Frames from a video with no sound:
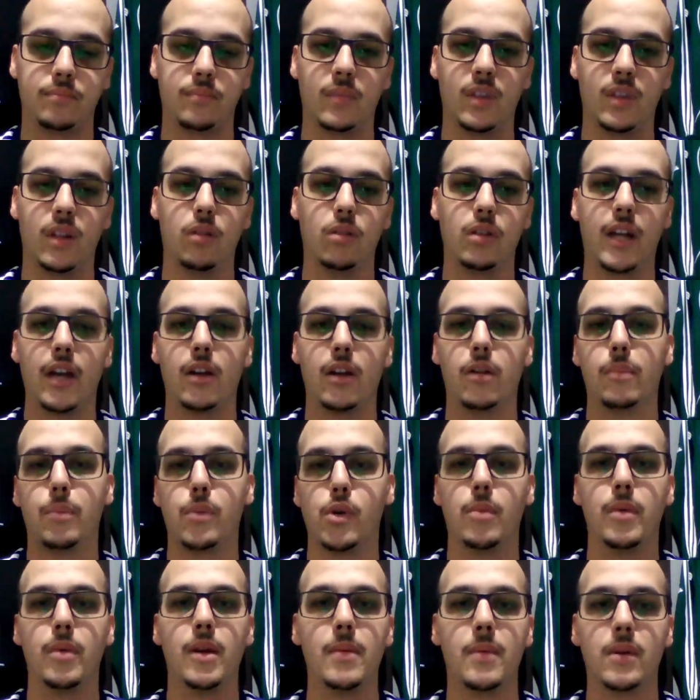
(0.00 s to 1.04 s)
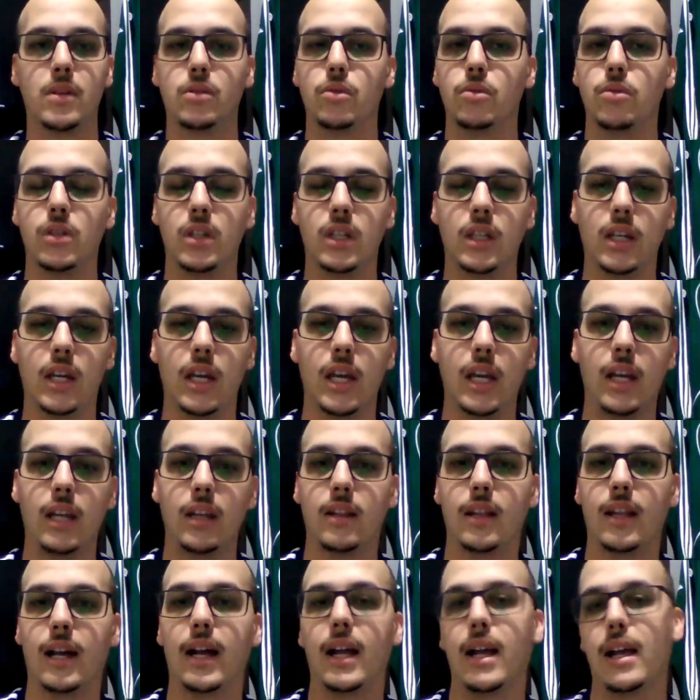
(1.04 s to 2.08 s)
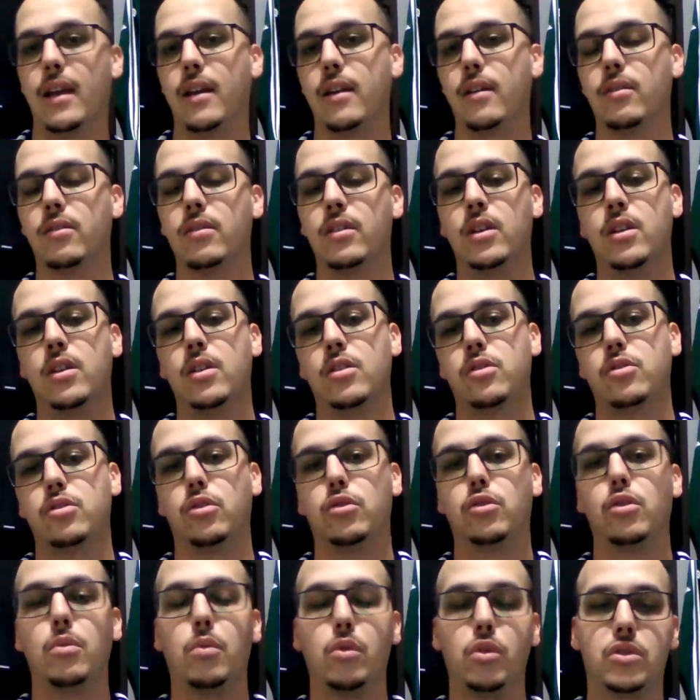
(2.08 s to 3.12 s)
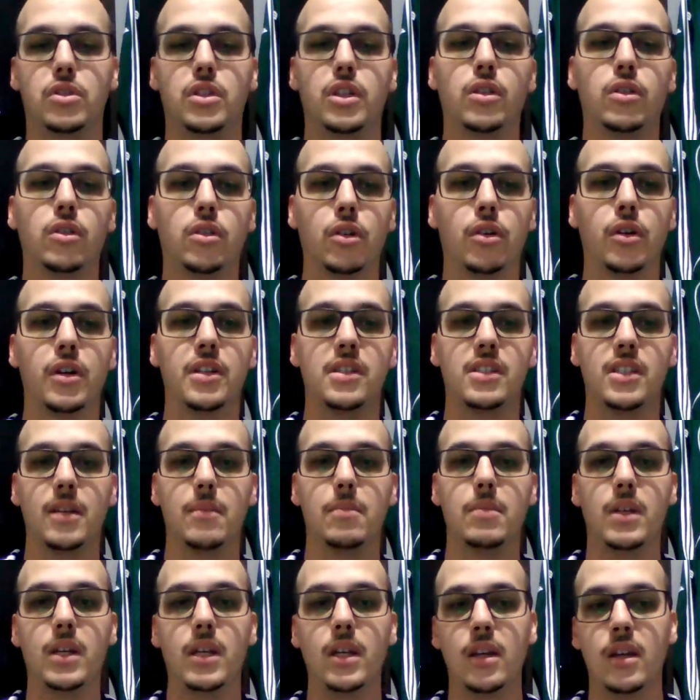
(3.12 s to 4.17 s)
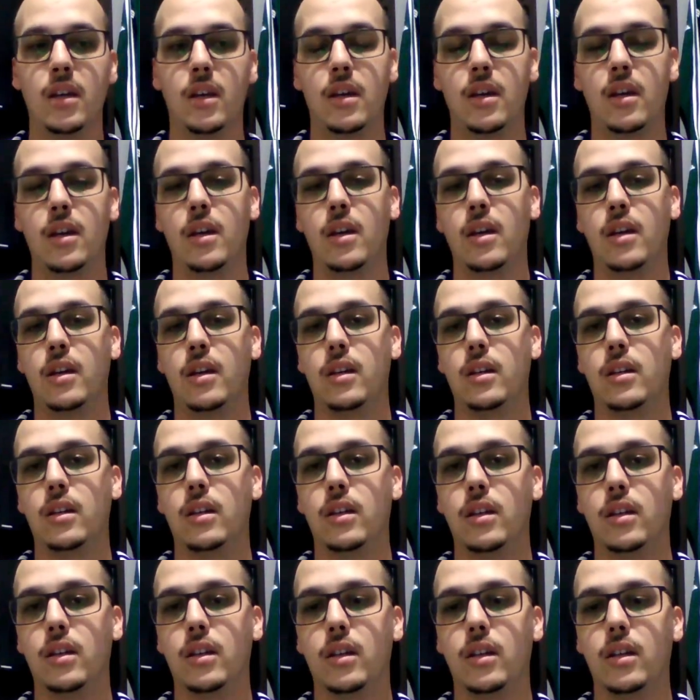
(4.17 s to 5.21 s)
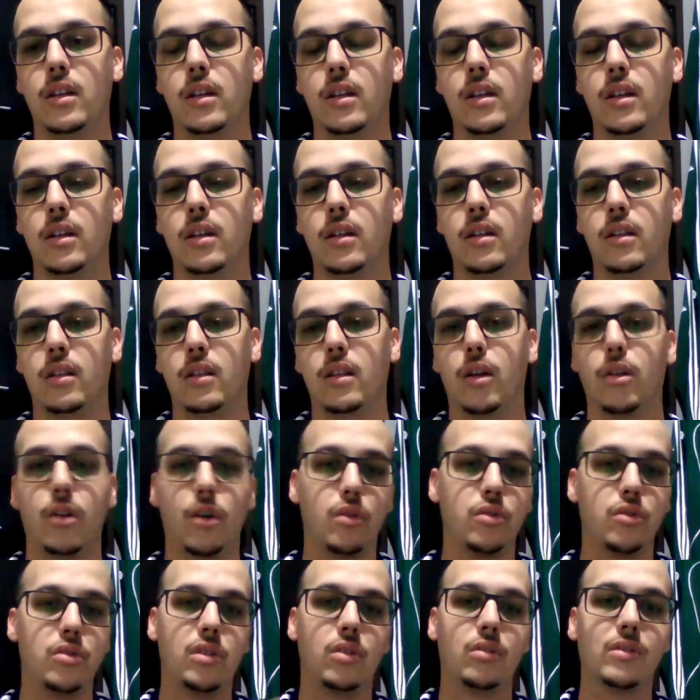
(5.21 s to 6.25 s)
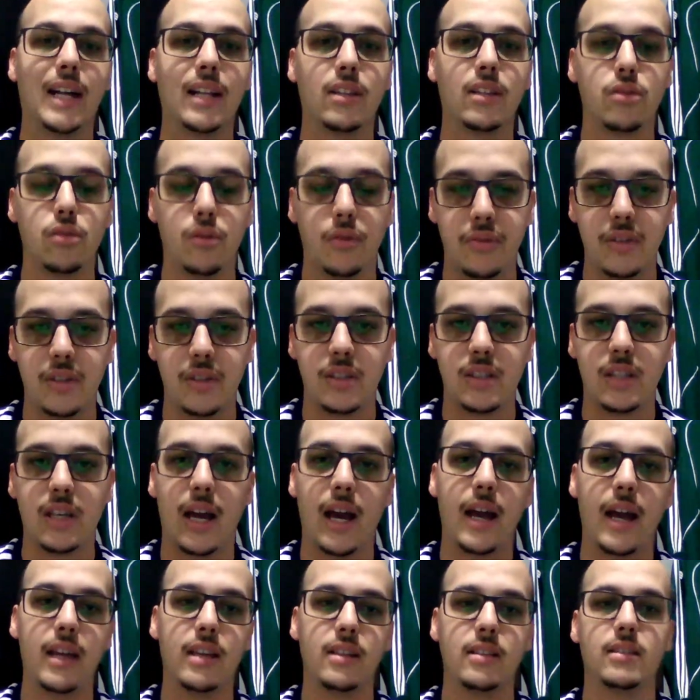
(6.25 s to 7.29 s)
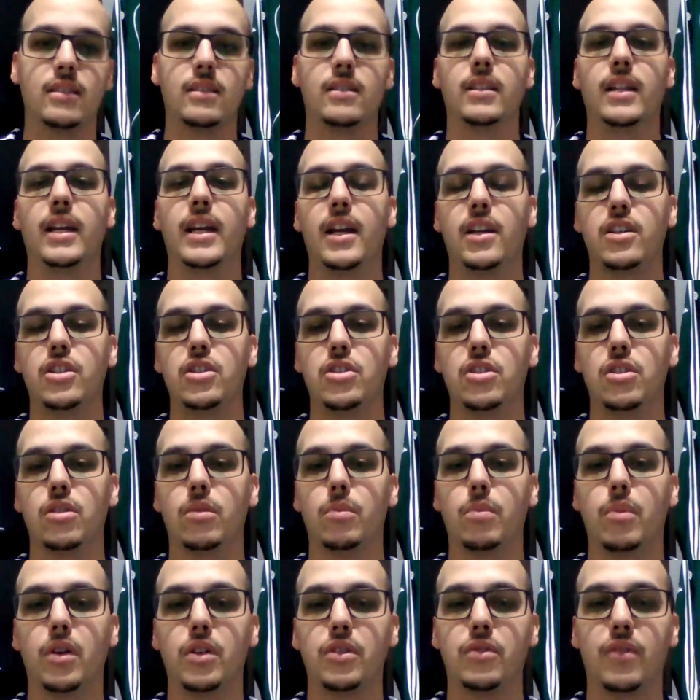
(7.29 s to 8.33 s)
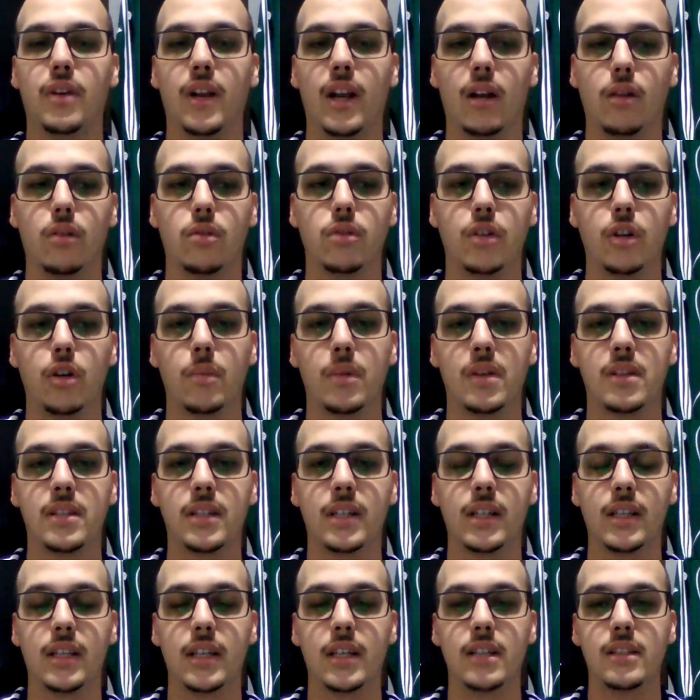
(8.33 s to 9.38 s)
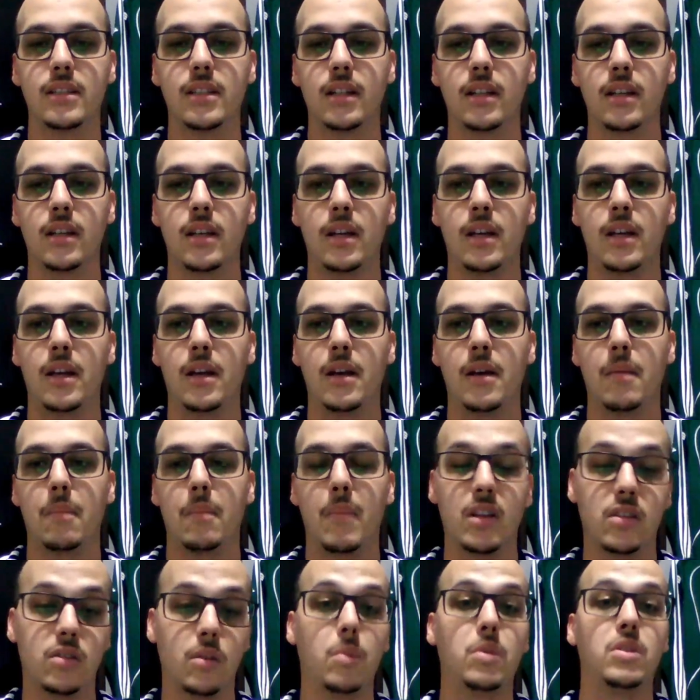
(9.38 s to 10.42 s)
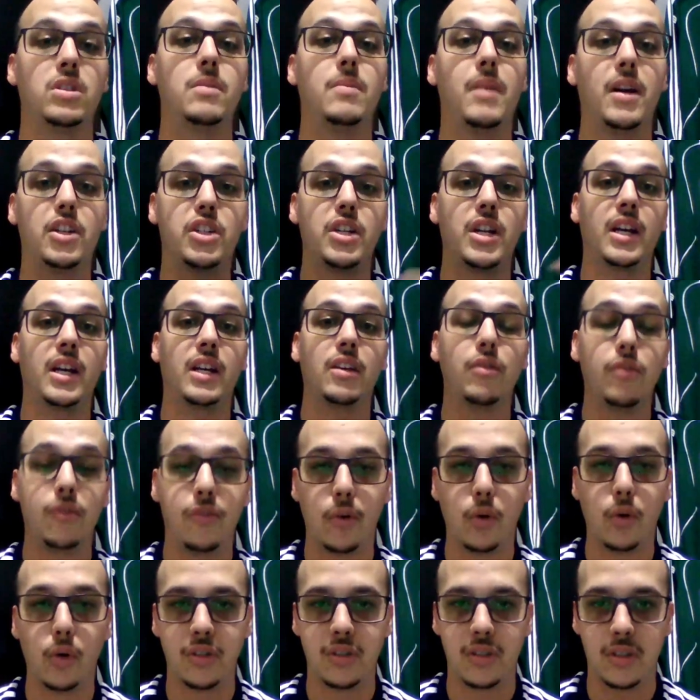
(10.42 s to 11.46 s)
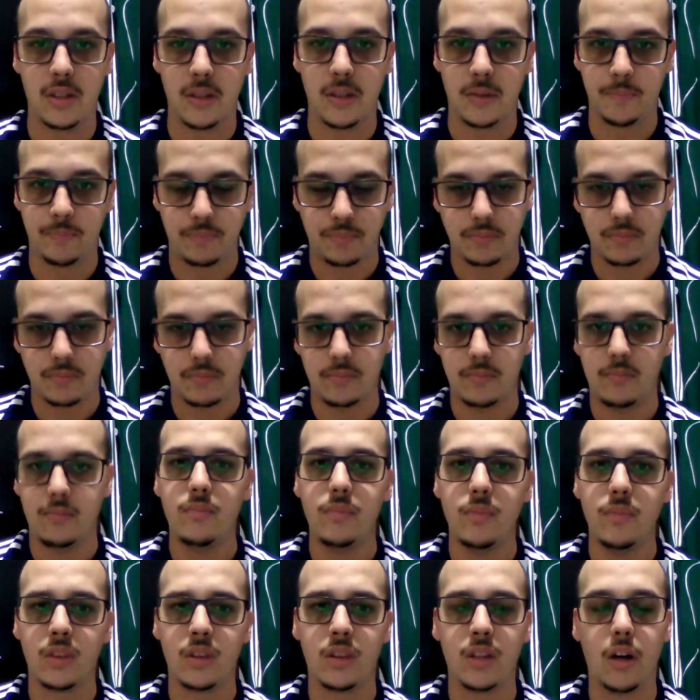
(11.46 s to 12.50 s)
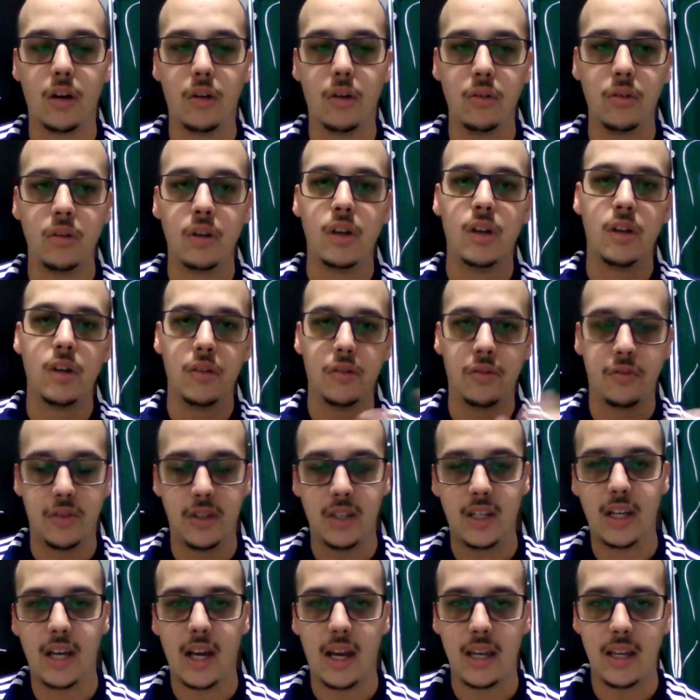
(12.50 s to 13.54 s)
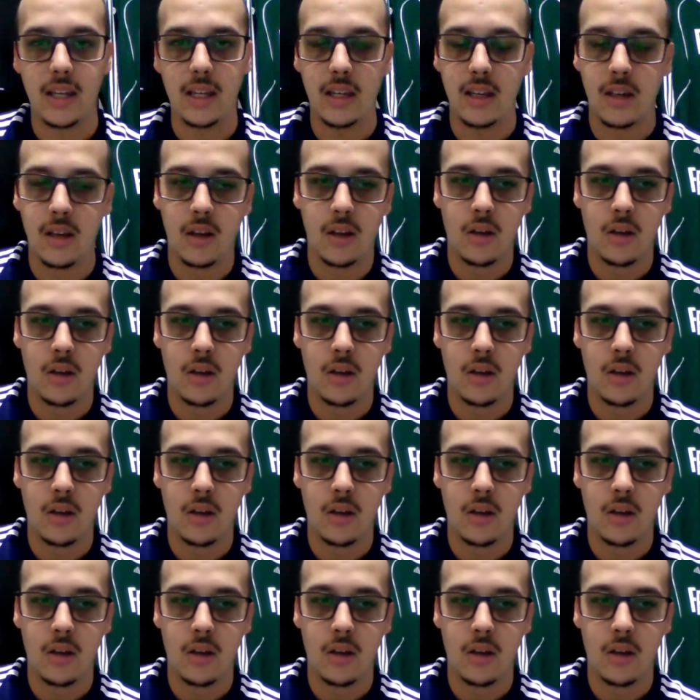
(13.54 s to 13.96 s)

não quero problemas com ninguém, tá? Eu só tô mostrando o que eu recebi e então não são dados oficiais, né? A gente não pode falar com nenhuma certeza. Mas vamos imaginar que fosse. Então, fica aí